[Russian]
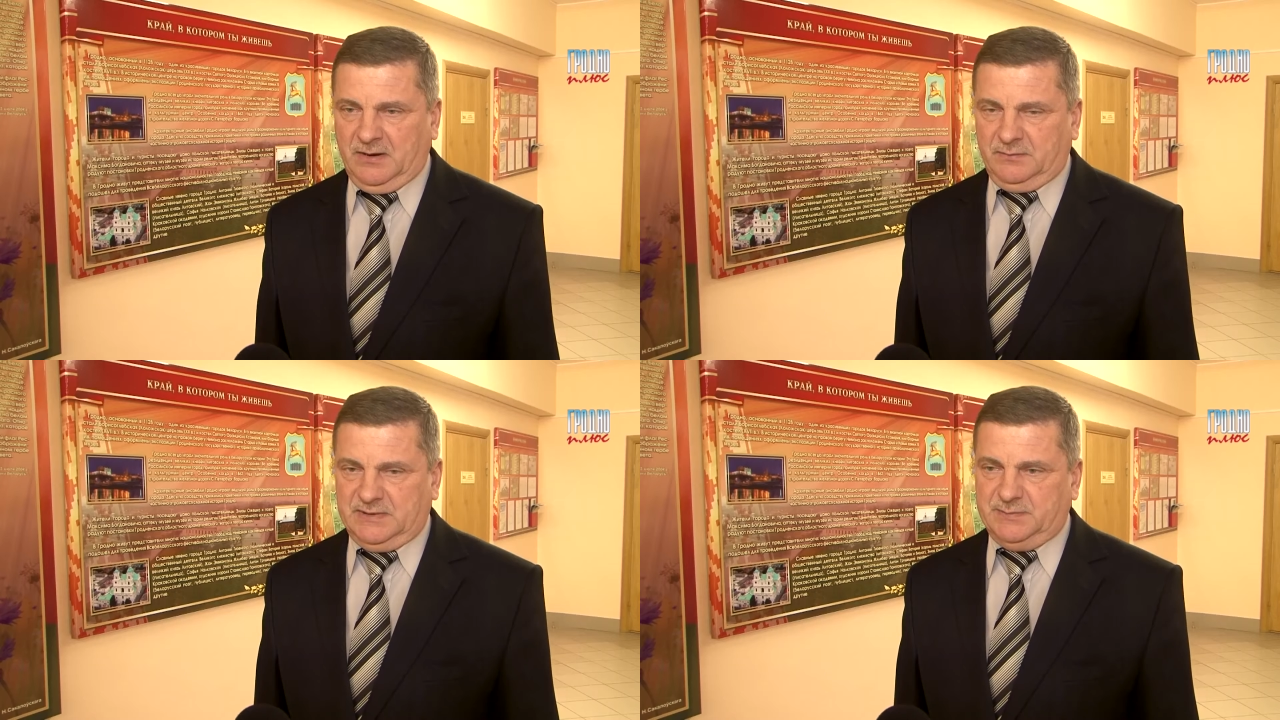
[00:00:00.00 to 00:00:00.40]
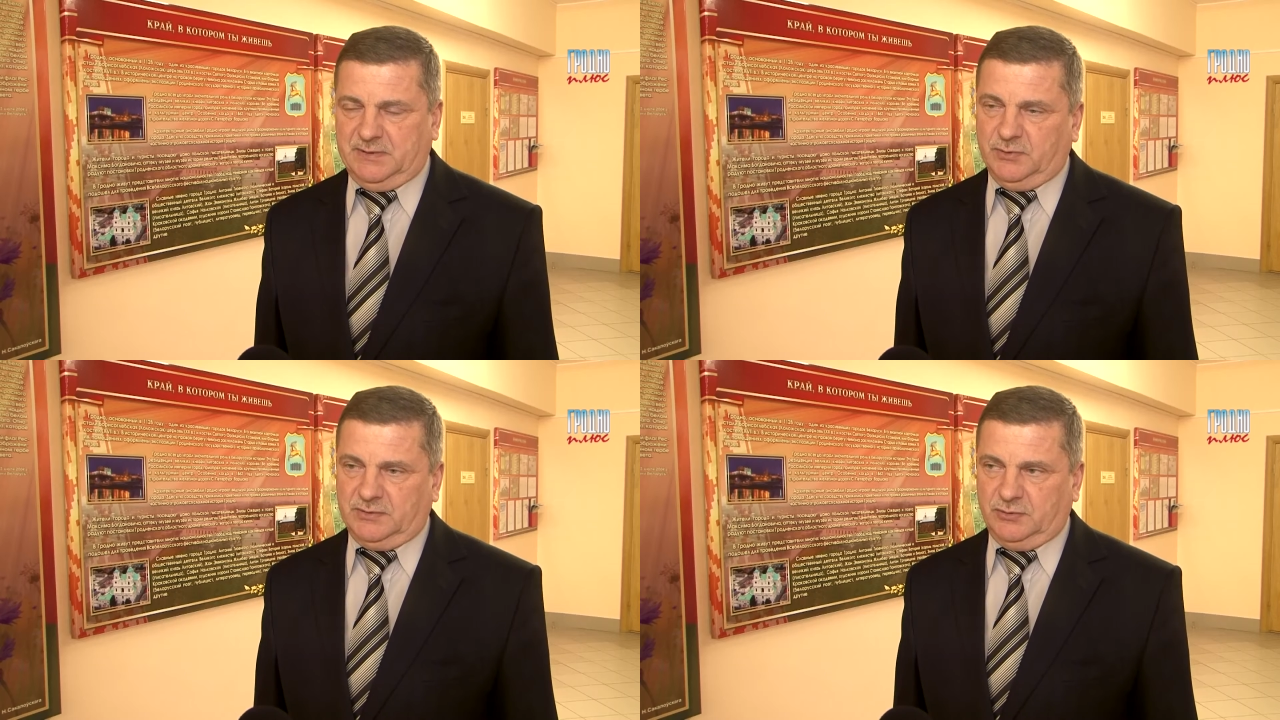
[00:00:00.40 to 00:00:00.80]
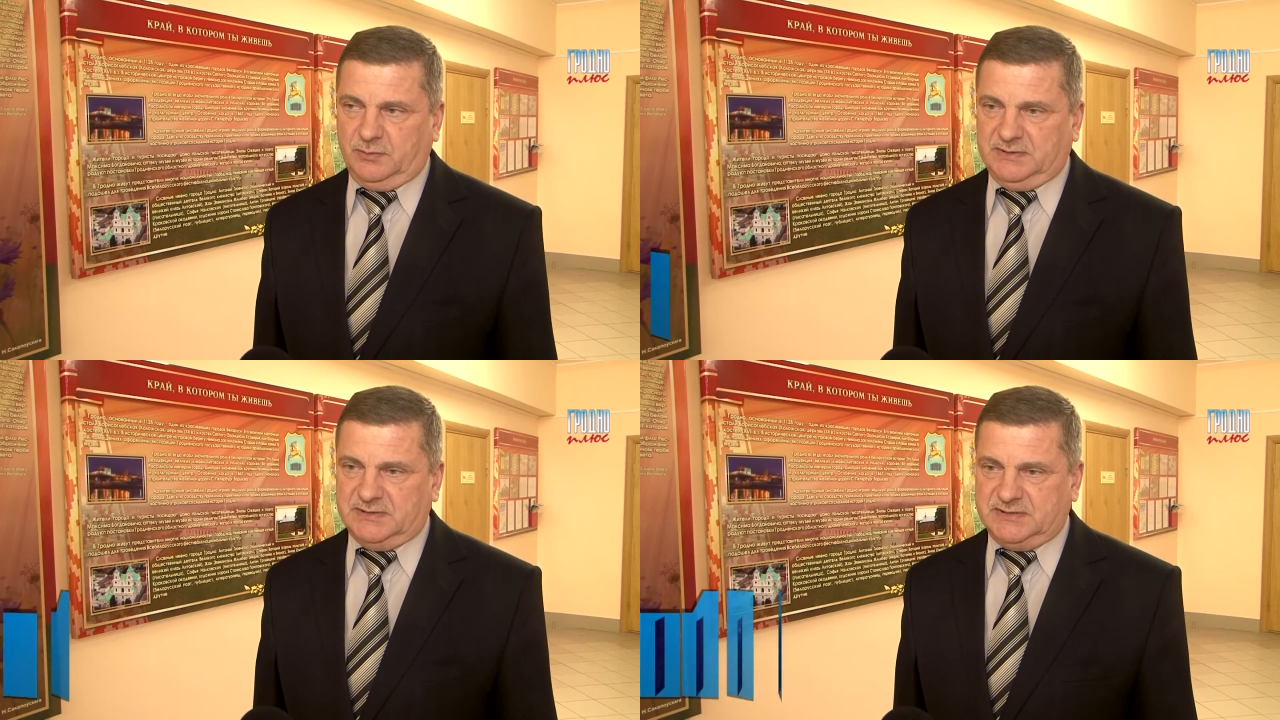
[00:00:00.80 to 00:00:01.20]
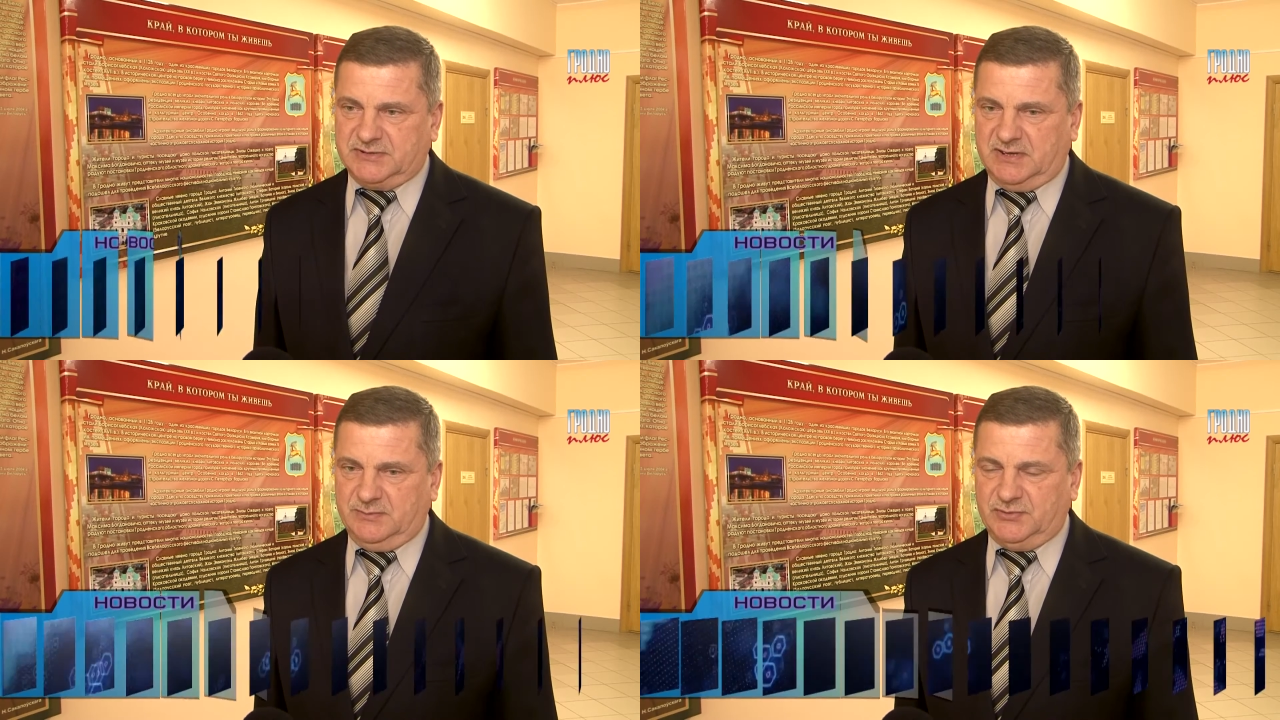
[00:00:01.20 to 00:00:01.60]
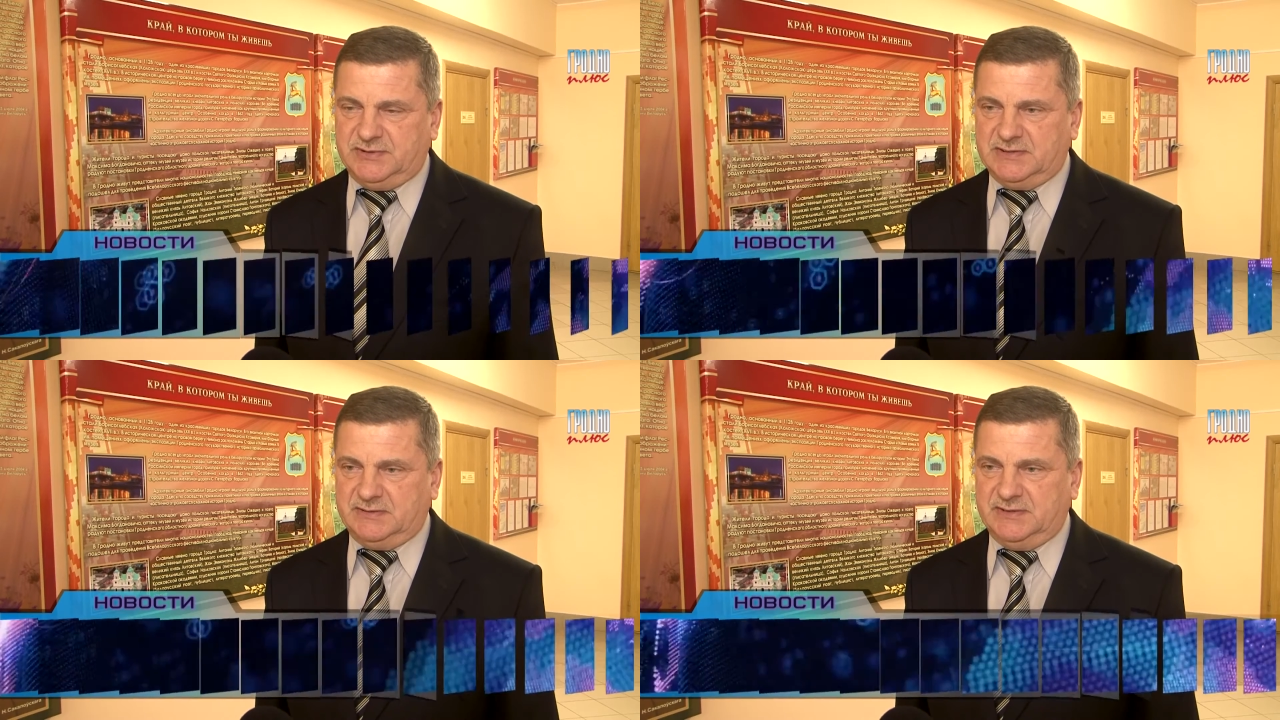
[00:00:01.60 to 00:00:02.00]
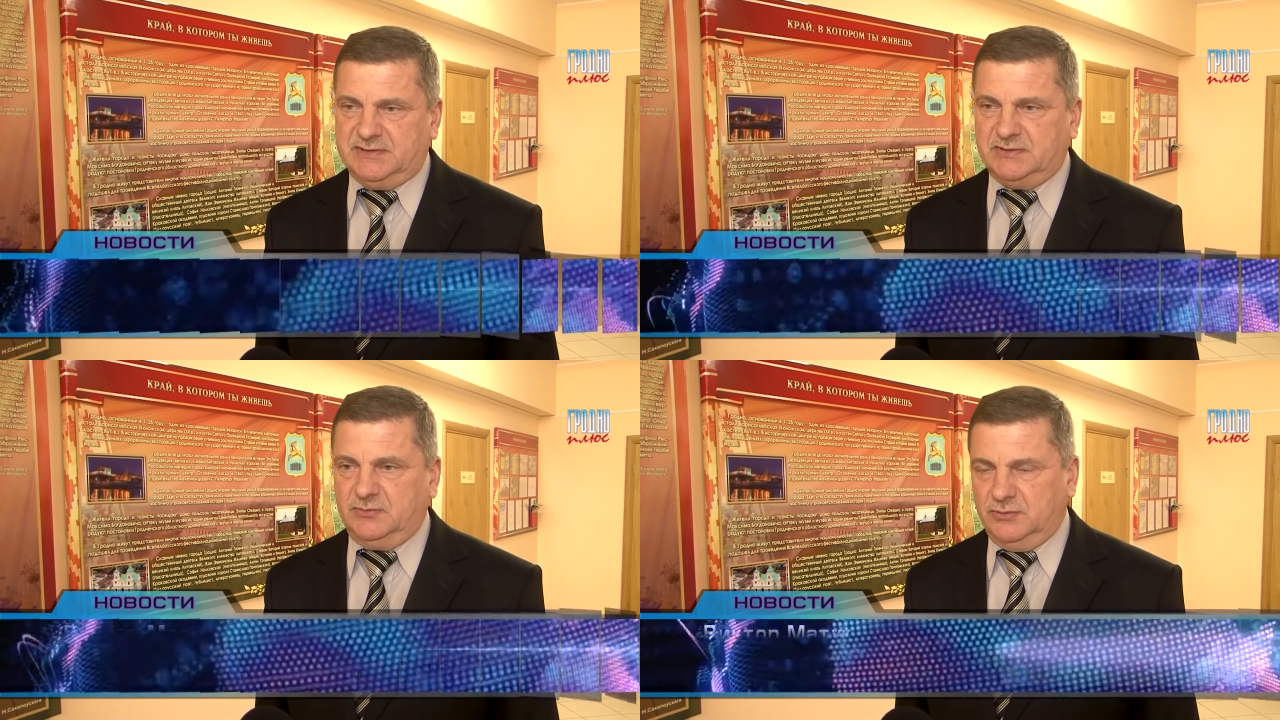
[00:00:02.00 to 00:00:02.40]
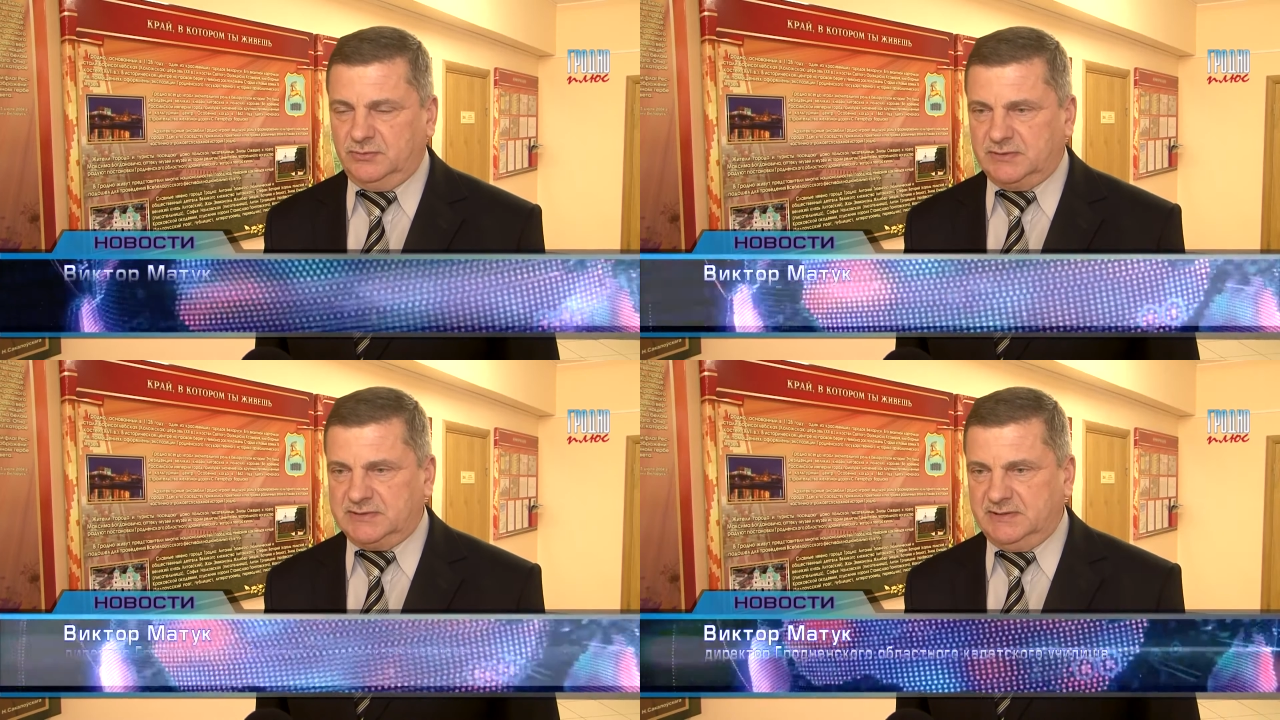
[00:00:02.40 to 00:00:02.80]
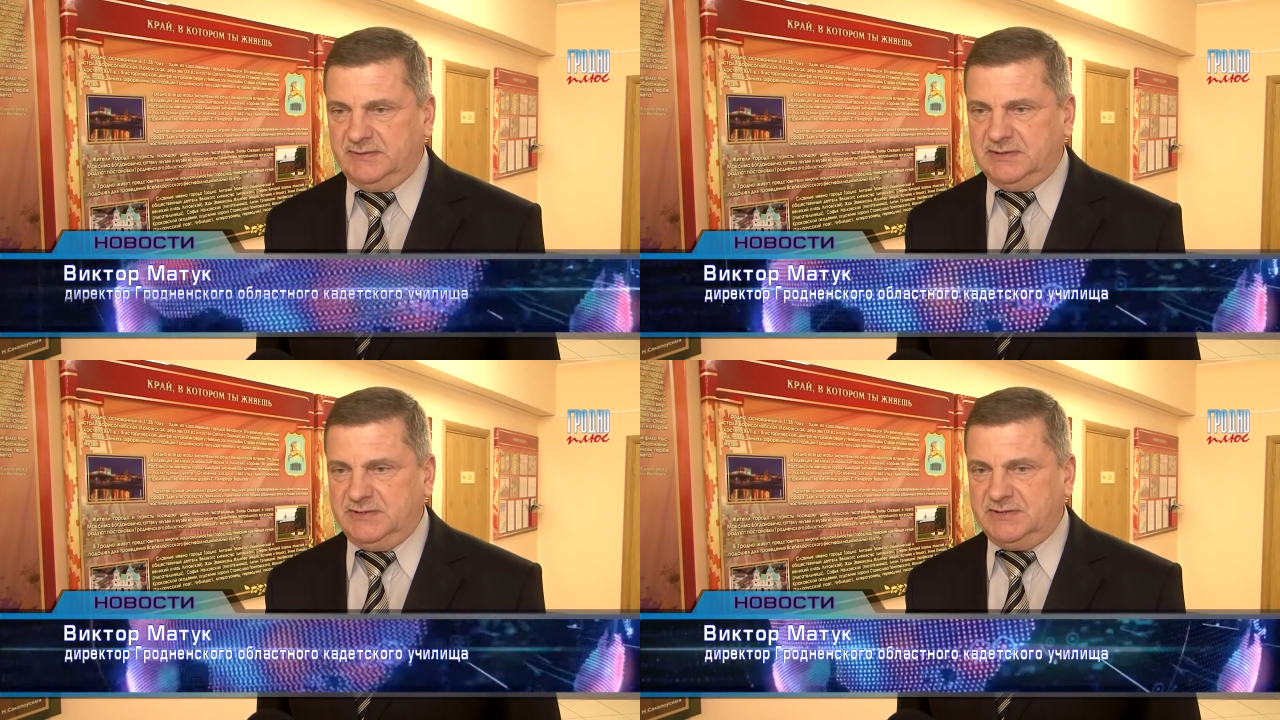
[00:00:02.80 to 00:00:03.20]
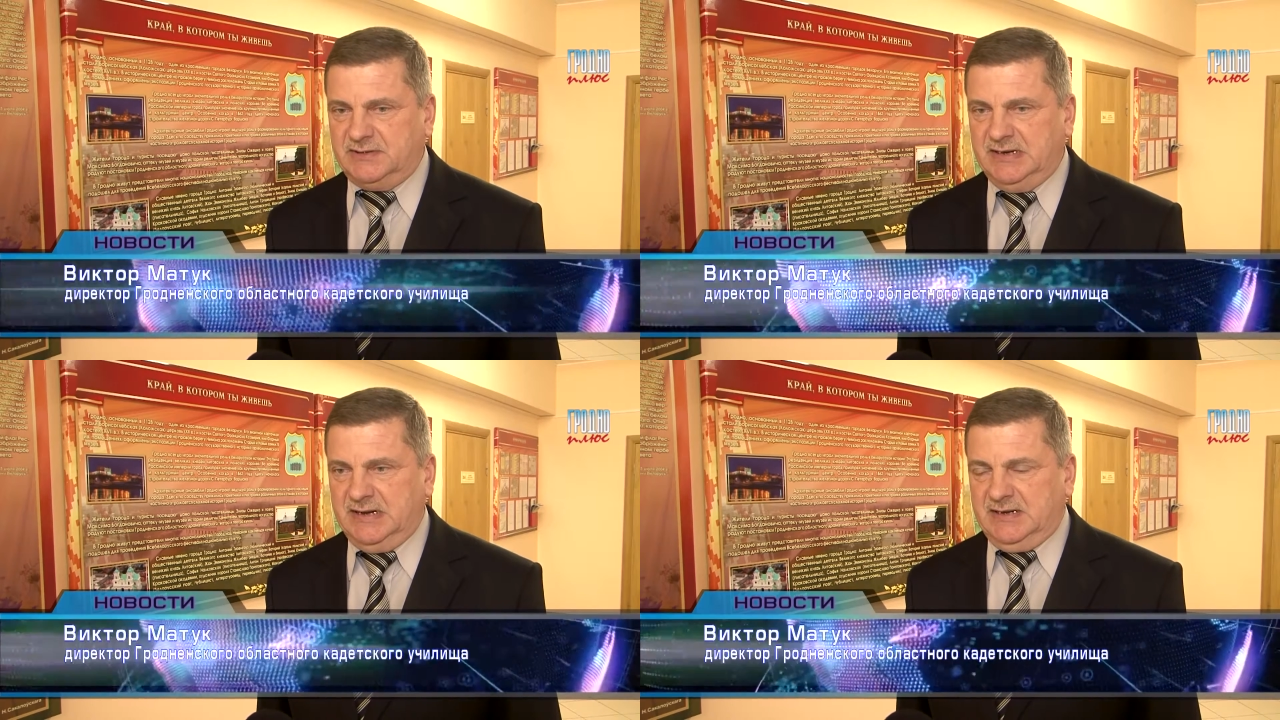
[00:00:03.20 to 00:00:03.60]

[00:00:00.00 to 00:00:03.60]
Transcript: У нас было много добрых достижений. Мы участвовали в различных конкурсах, в различных